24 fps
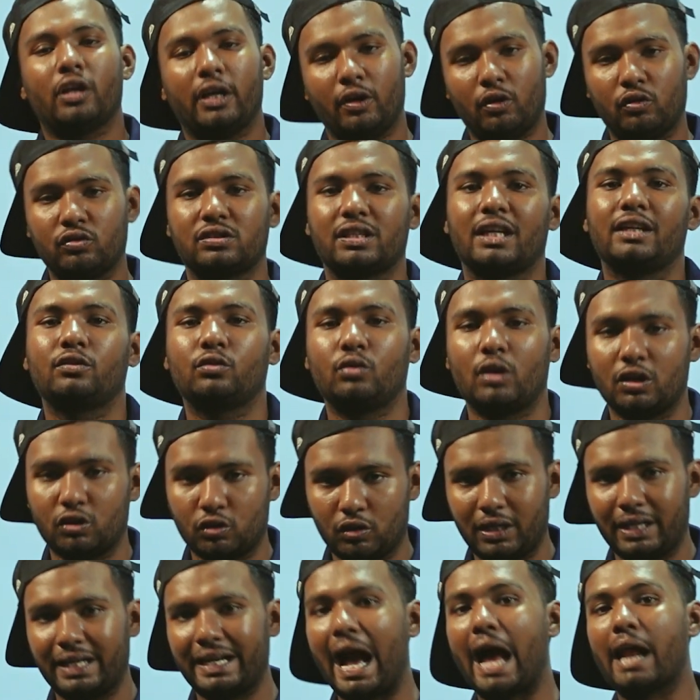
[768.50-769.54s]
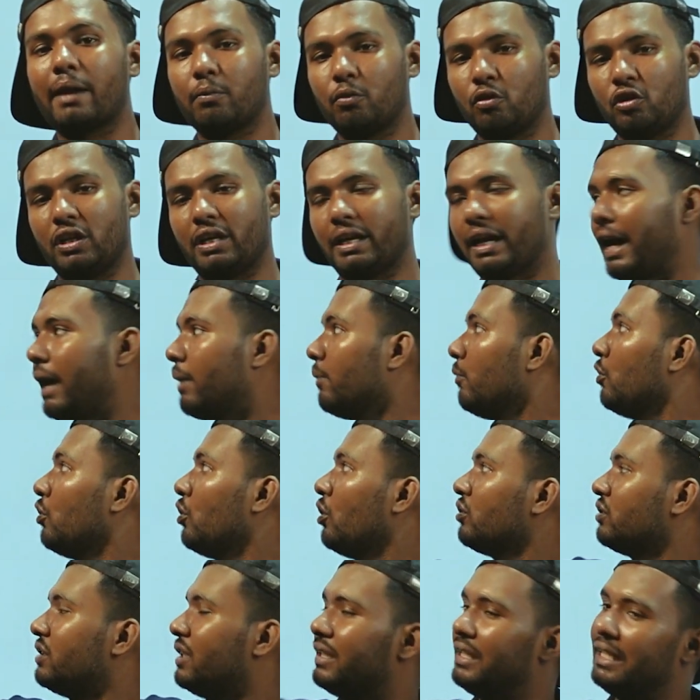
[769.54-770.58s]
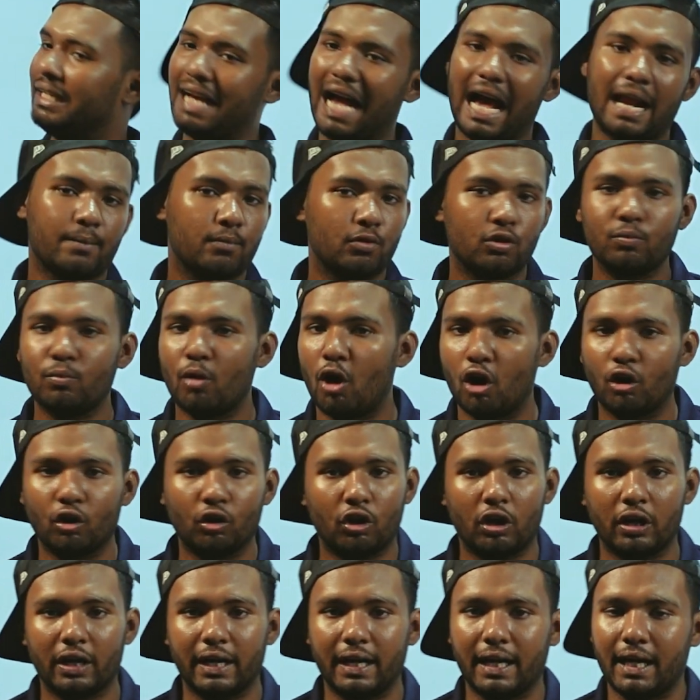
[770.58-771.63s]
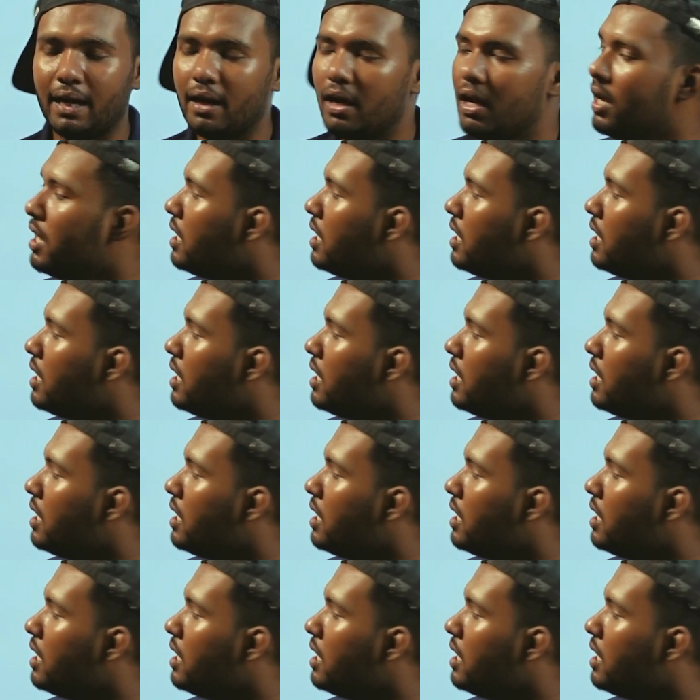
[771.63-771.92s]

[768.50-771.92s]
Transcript: ডাইঅক্সাইড তো আসলে কার্বনই কার্বন ডাইঅক্সাইড কি কার্বন বহন করে না